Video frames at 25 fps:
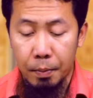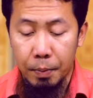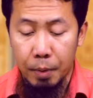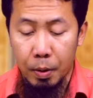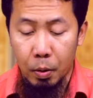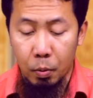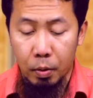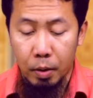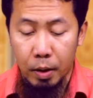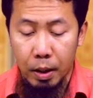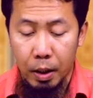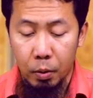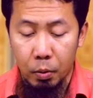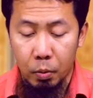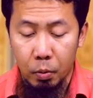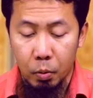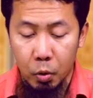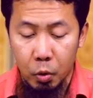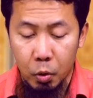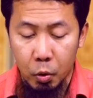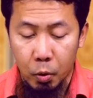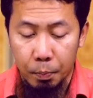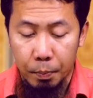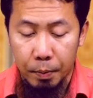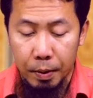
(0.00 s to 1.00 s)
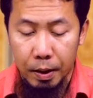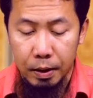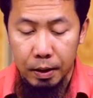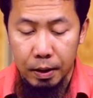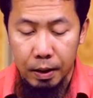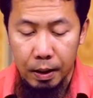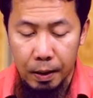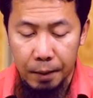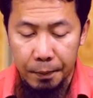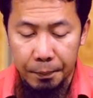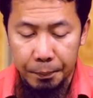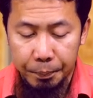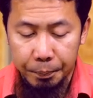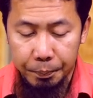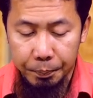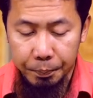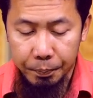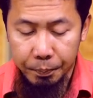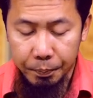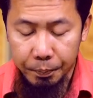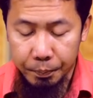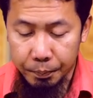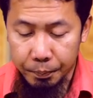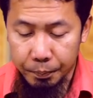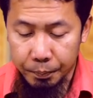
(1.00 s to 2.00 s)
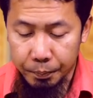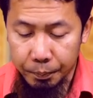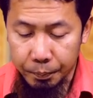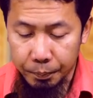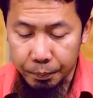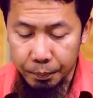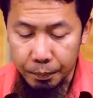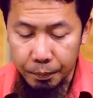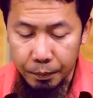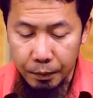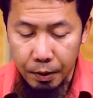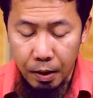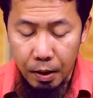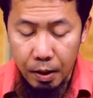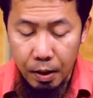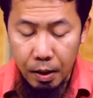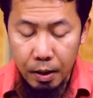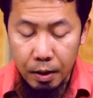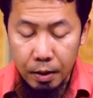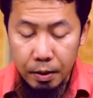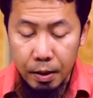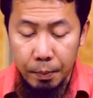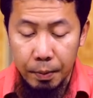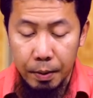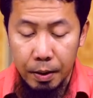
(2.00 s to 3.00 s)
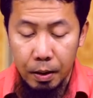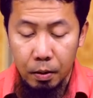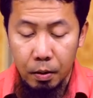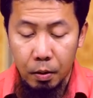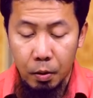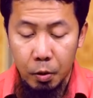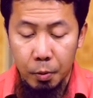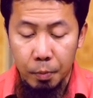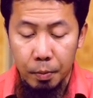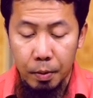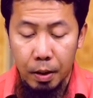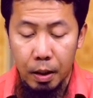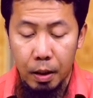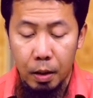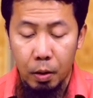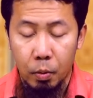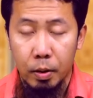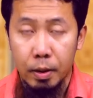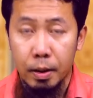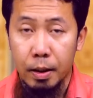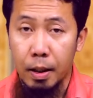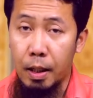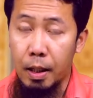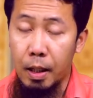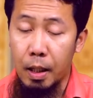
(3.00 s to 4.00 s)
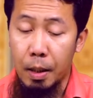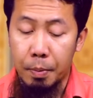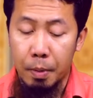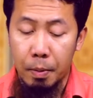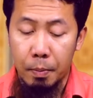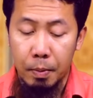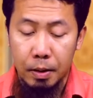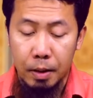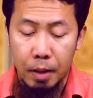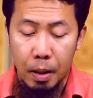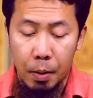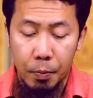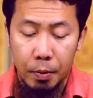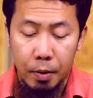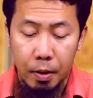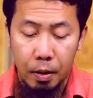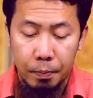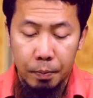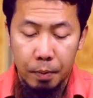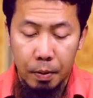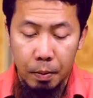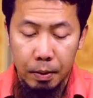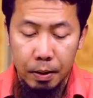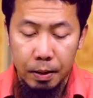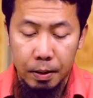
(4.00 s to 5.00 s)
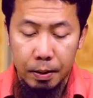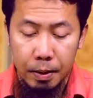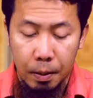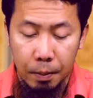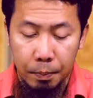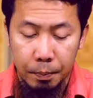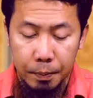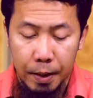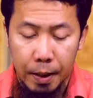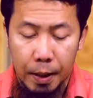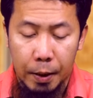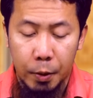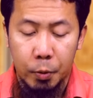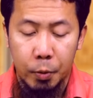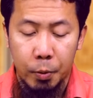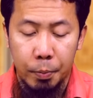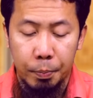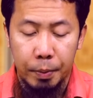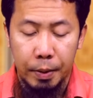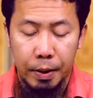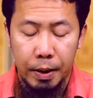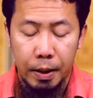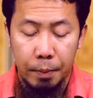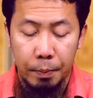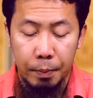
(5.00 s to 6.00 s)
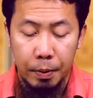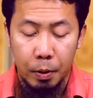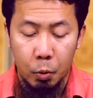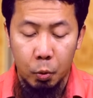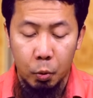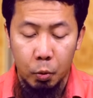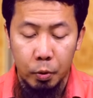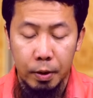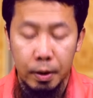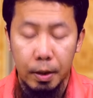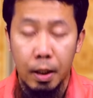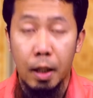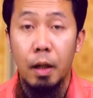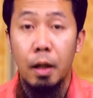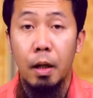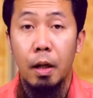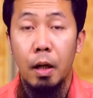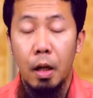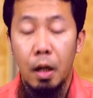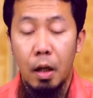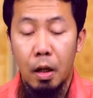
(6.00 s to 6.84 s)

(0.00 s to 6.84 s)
meron kayong gustong pakasalan sabi ng Allah subhanahu wa ta'ala, Pamastam pamastamta'tum bihi minhunna,